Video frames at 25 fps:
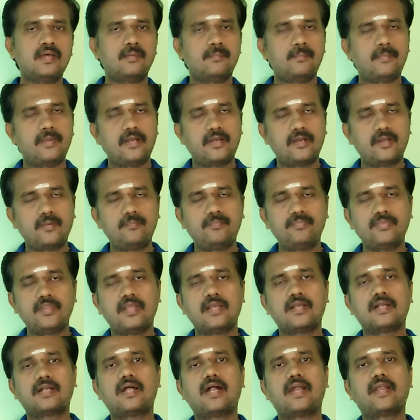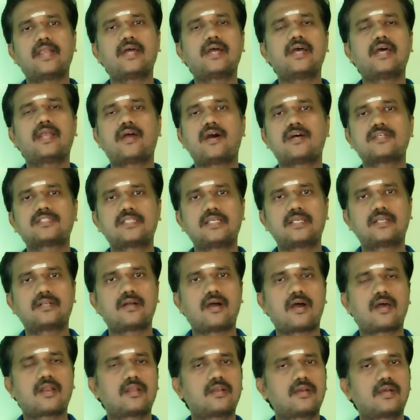மீண்டும் கடக
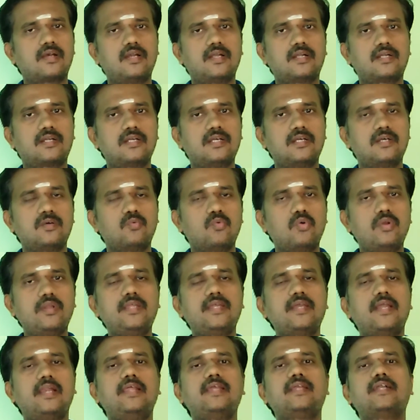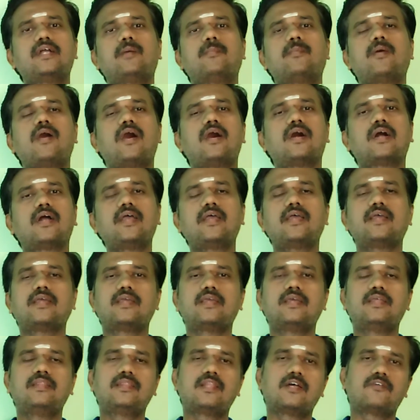ராசிக்காரர்களுக்கு உரிய லிங்கமாக
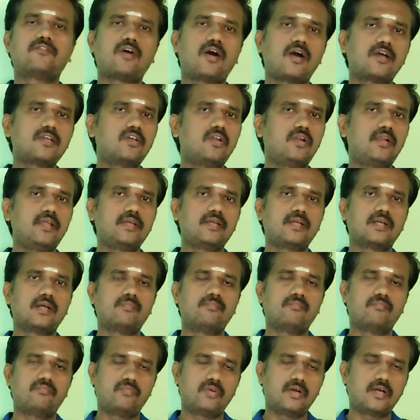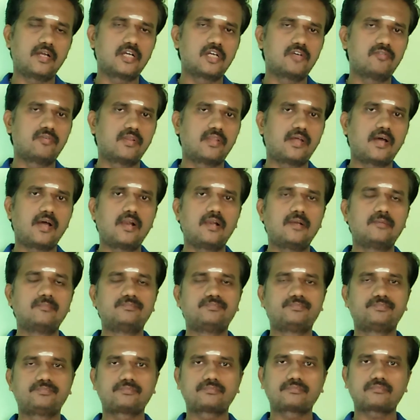இந்த வாயுலிங்கம் விளங்குவதால்
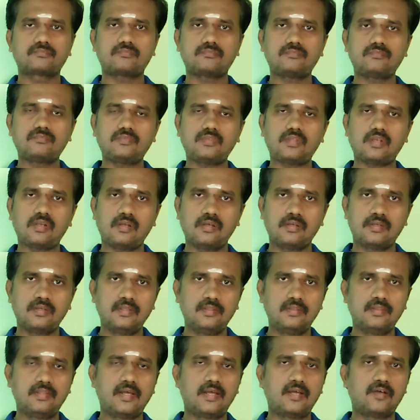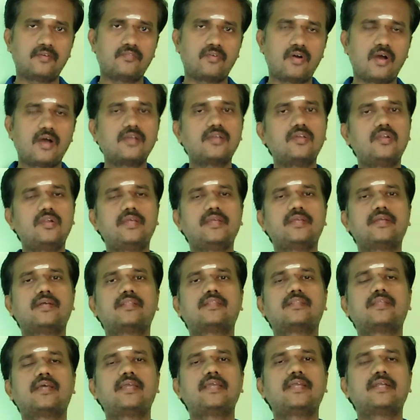இந்த
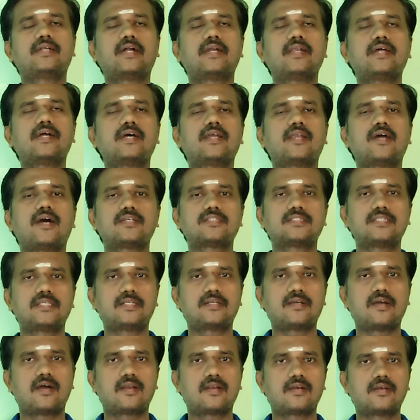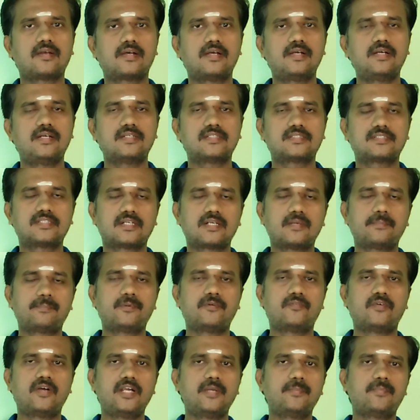வாயுலிங்கத்தை கடக ராசிக்காரர்கள்
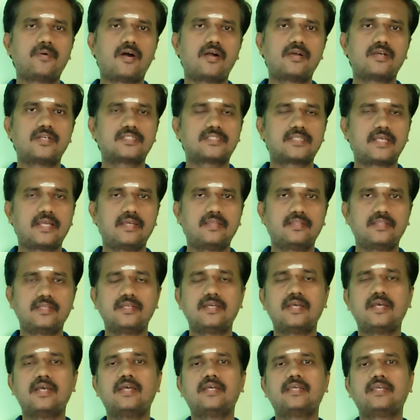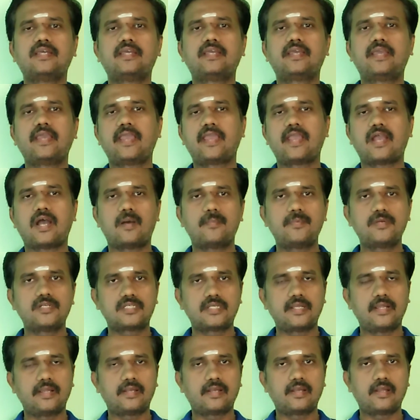சிறப்பு வழிபாடு செய்து இங்கே
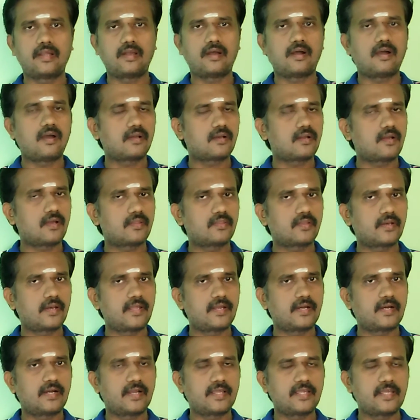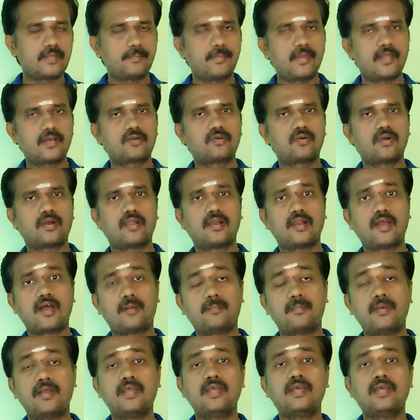அபிஷேக ஆராதனைகளை மேற்கொள்ளலாம்